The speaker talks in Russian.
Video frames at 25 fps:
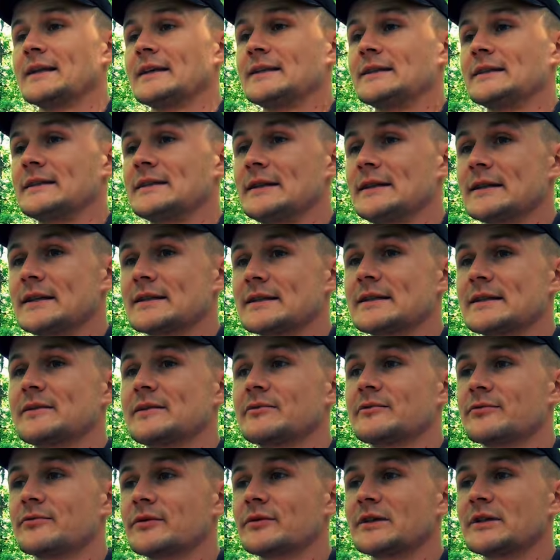
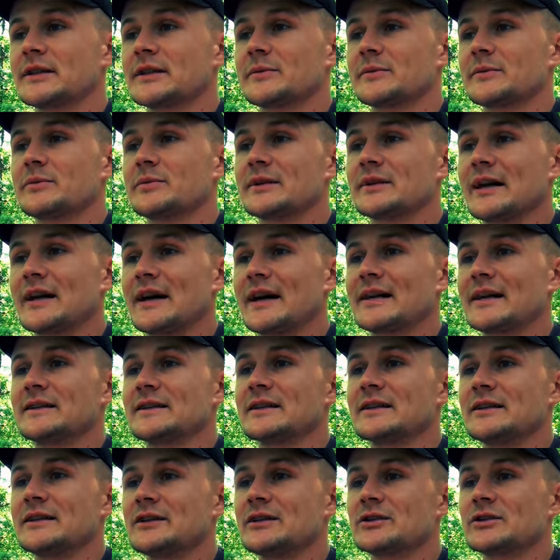если вы
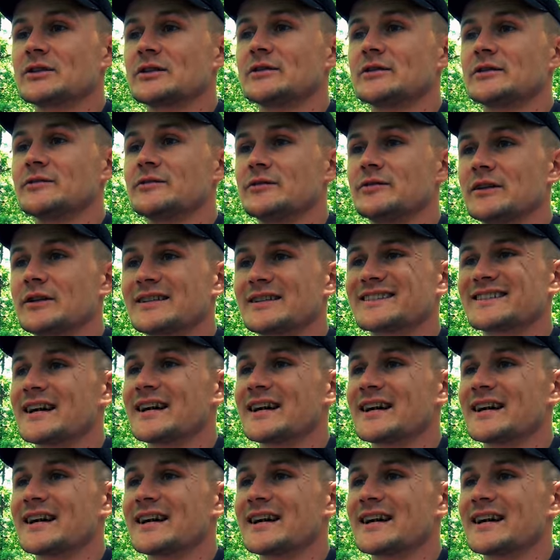набираете лишний вес,